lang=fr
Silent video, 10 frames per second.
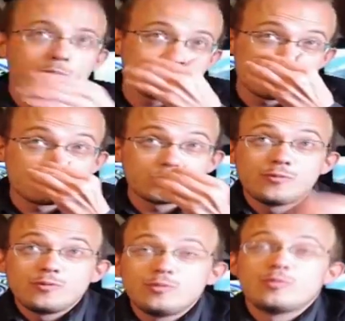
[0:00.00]
Comment je
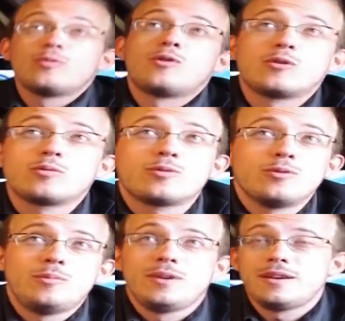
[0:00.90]
suis venu aux
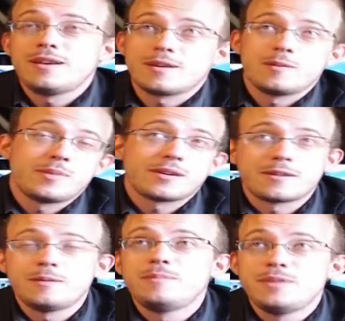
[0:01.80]
rencontres BR et par
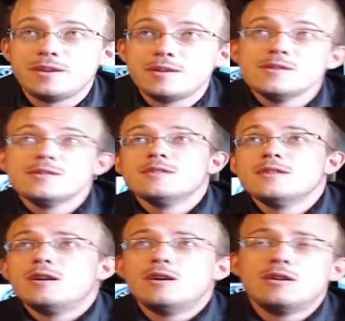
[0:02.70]
quel biais
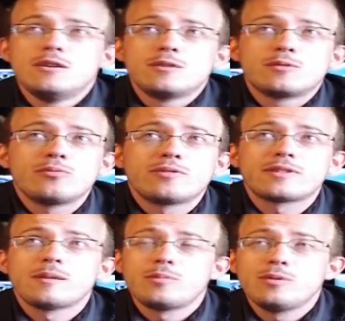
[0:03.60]
euh, Tout
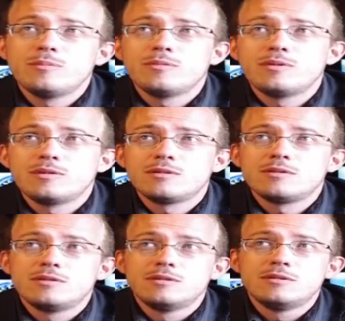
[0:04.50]

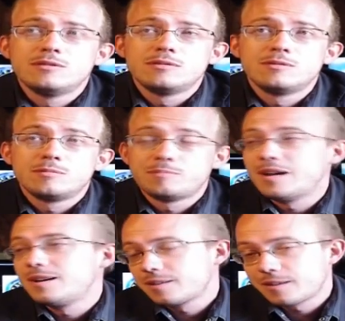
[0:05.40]
simplement euh,
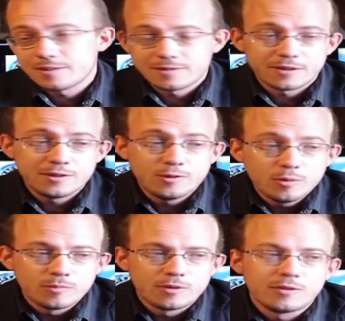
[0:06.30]
bah, grâce à
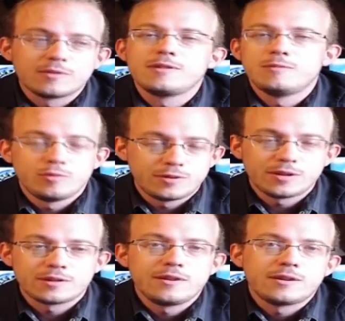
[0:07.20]
Guillaume hein, de
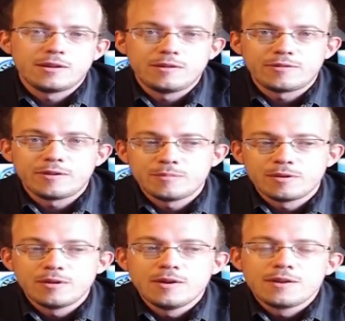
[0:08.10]
Tactical
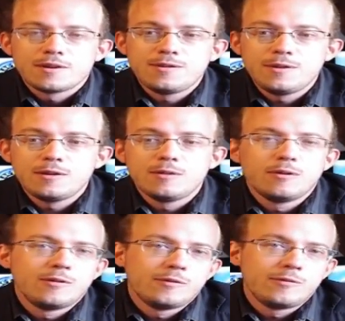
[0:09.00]
FM qui,
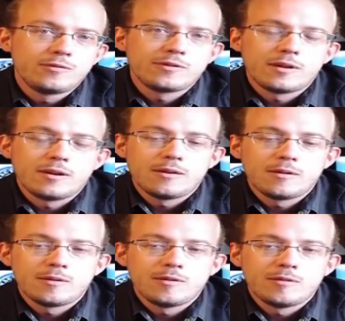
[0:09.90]
euh, vous
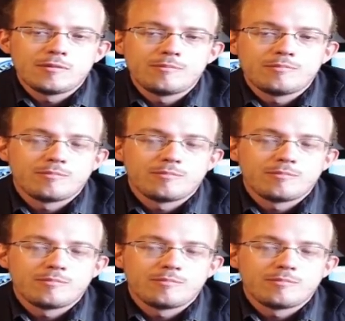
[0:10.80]
a,